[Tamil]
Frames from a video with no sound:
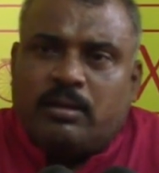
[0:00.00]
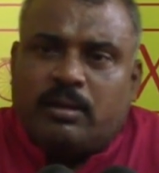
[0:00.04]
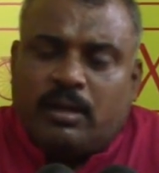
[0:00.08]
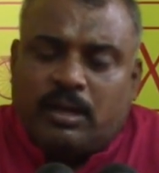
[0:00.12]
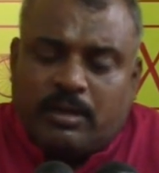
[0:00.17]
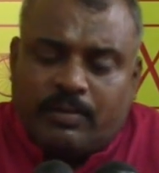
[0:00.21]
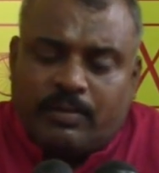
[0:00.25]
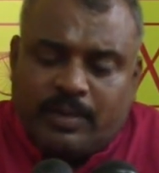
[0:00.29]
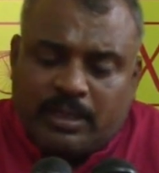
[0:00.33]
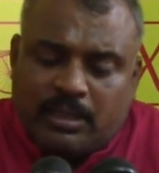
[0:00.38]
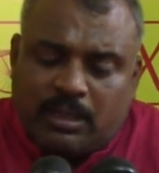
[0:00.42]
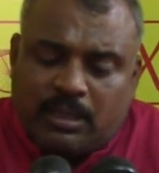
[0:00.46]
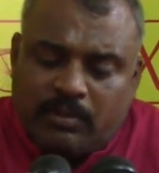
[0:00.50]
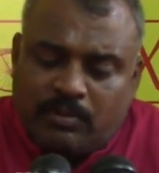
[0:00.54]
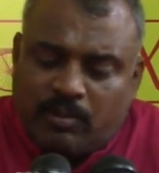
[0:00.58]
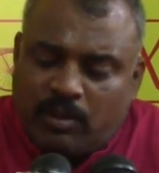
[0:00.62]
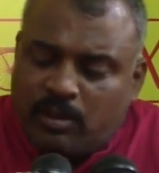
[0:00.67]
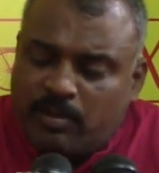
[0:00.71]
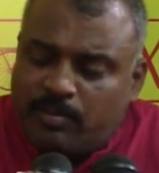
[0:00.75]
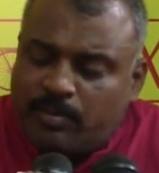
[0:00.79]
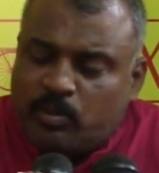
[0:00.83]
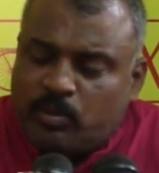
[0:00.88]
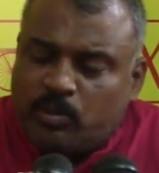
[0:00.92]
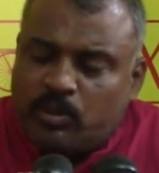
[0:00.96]
ஆகவே
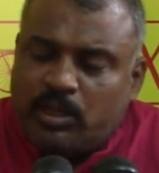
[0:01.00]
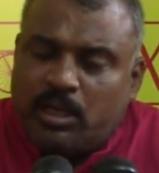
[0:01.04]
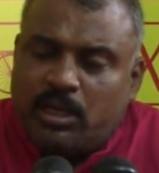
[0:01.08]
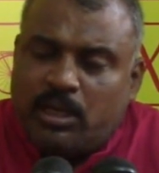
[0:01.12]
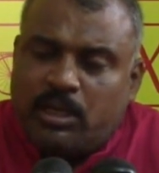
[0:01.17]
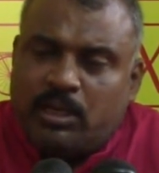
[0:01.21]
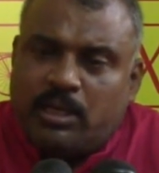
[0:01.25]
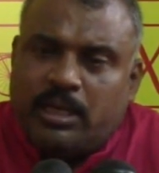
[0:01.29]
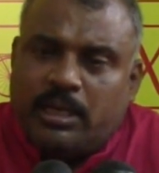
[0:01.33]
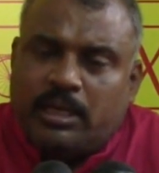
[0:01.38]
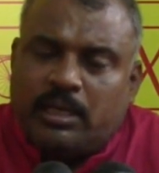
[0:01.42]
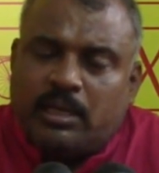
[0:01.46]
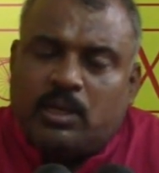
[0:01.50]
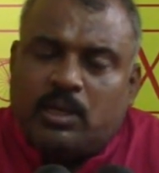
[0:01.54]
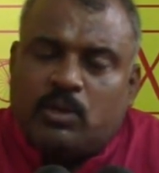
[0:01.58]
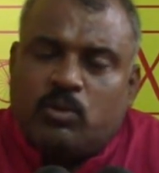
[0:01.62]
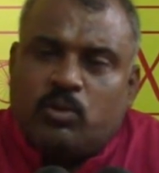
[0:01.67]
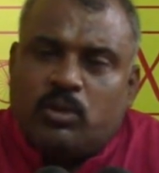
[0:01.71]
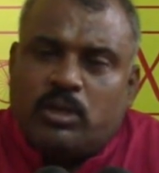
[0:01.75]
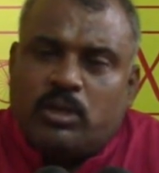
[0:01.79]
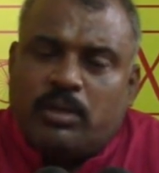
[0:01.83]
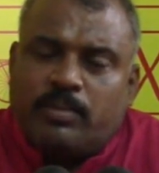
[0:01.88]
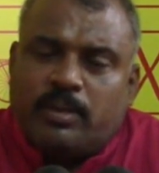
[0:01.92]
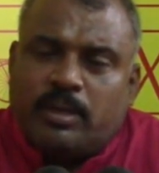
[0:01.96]
தீவக பகுதிகளிலே
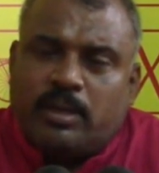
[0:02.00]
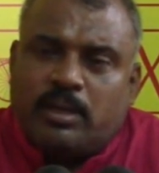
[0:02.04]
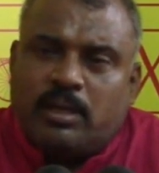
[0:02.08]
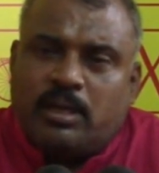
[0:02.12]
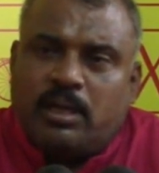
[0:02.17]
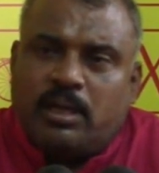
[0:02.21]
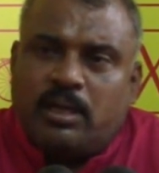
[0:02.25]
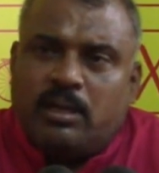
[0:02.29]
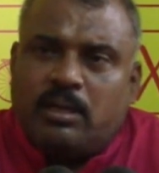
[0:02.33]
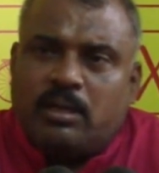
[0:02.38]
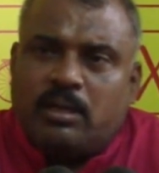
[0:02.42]
இருக்கக்கூடிய மக்கள்